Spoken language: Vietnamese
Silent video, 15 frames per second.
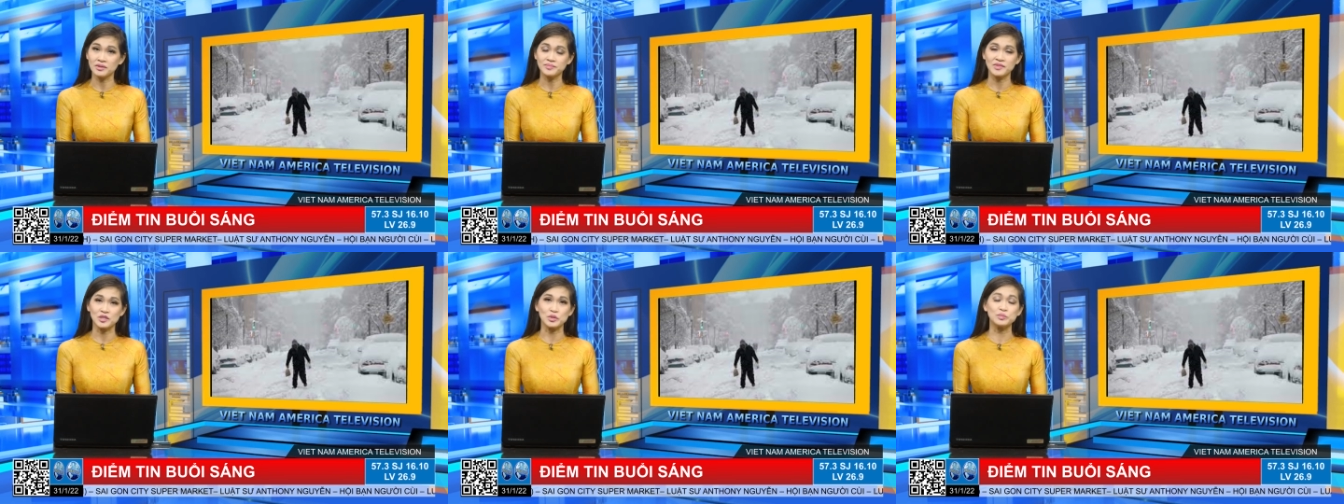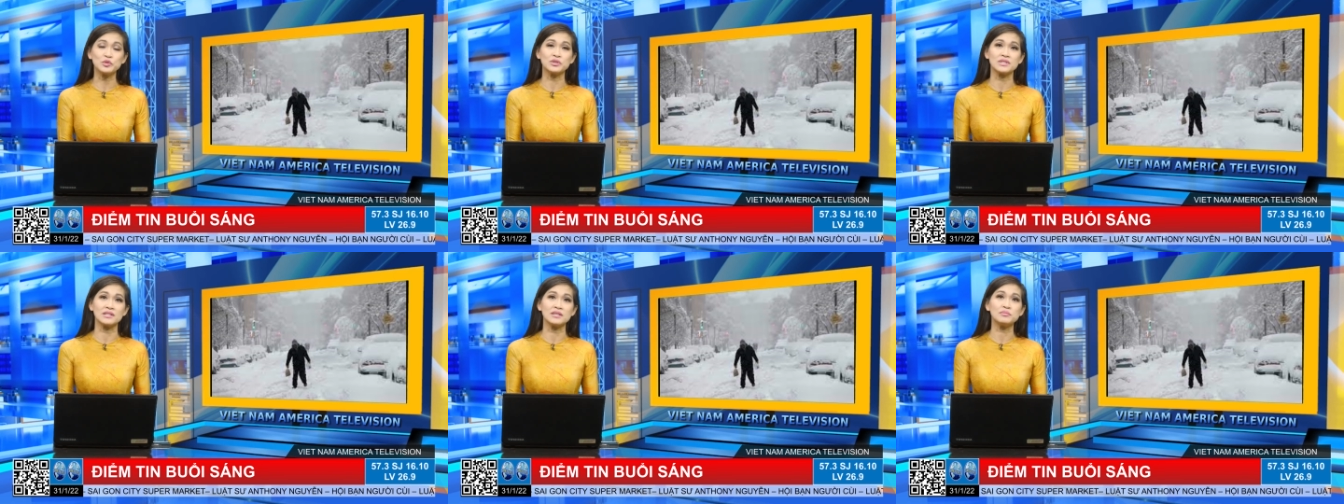Thì chúng
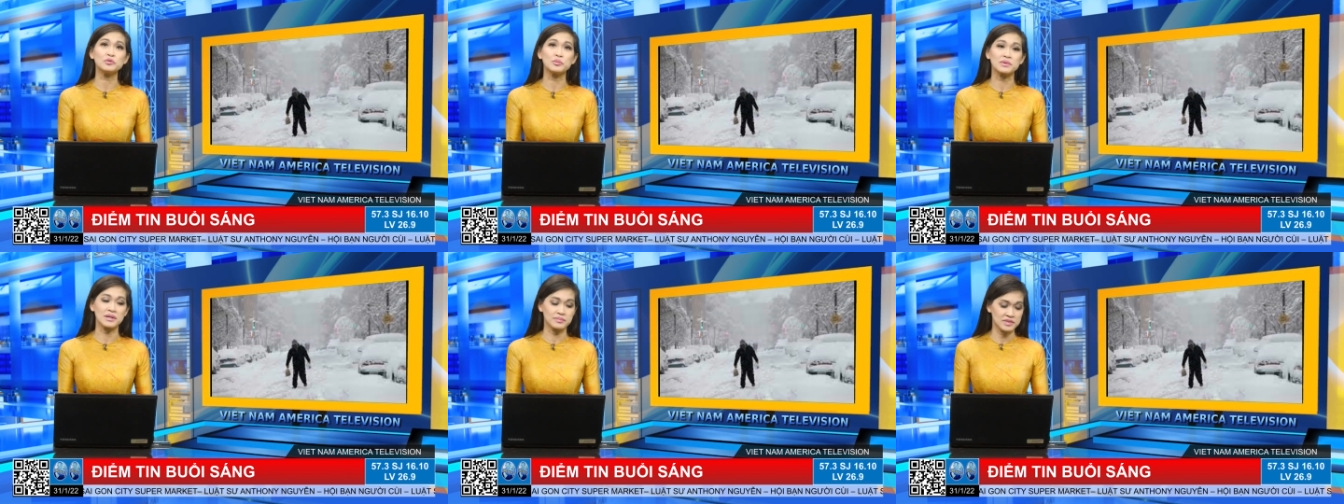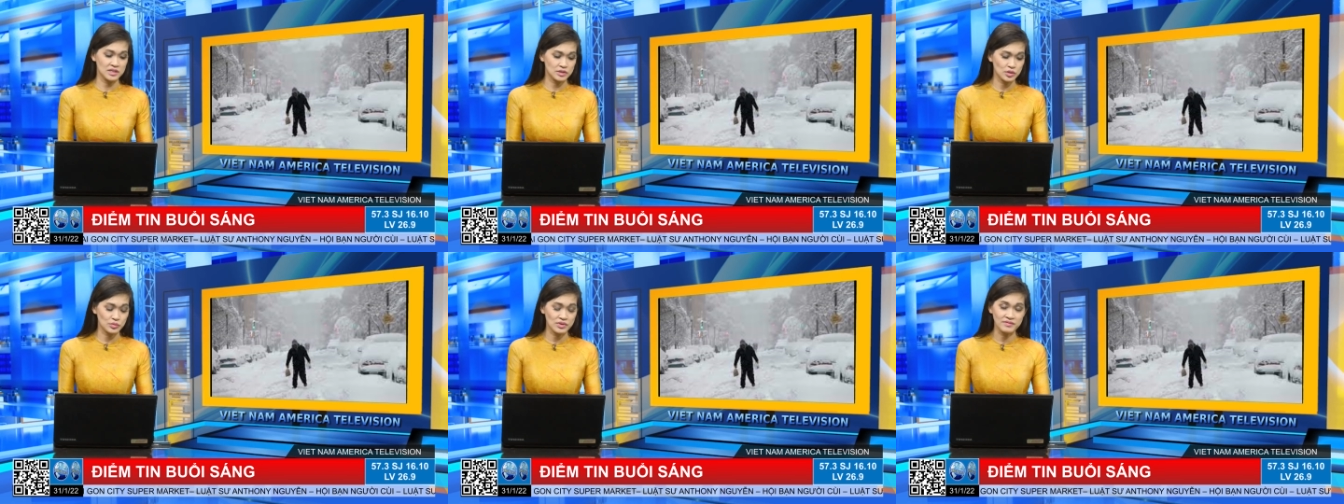tôi sẽ tiếp tục cập nhật
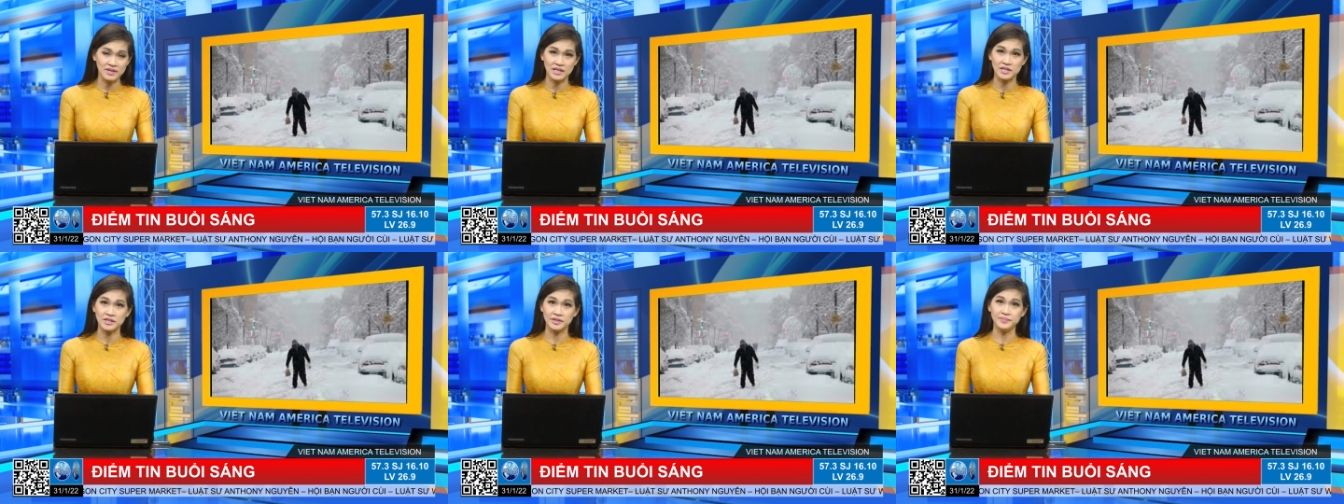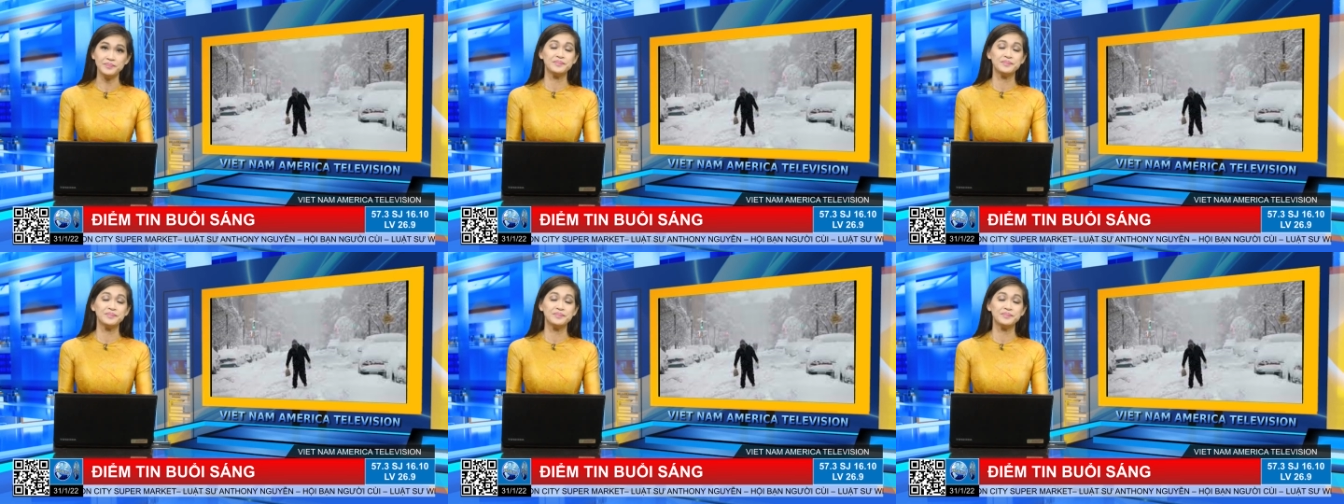cho quý vị nữa.